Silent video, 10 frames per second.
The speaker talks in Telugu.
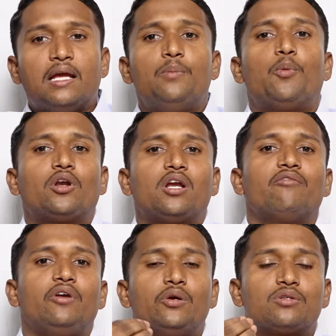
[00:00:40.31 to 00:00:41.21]
ఇంపార్టెంట్
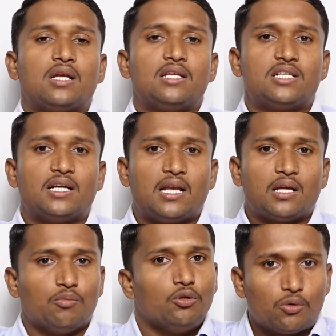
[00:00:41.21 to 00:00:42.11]
వీడియోస్ అన్నీ
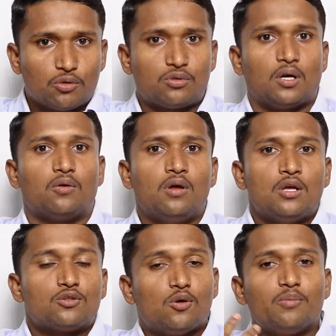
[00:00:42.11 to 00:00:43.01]
చేయడానికి ముందుకు వస్తున్నాను
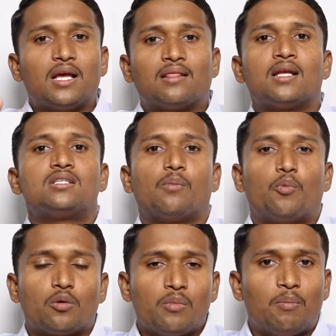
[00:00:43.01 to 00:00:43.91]
సో మీ అందరి
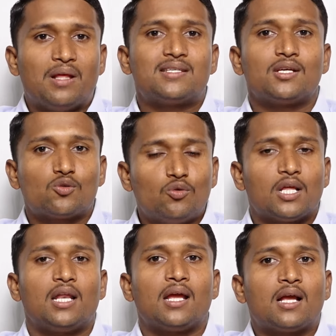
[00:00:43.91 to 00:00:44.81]
సపోర్ట్ మీ బ్లెస్సింగ్స్
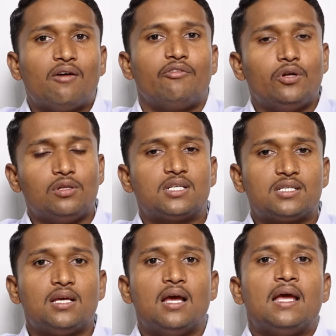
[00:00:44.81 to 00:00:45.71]
ఉంటేనే ఇంకా వీడియోలు చేసి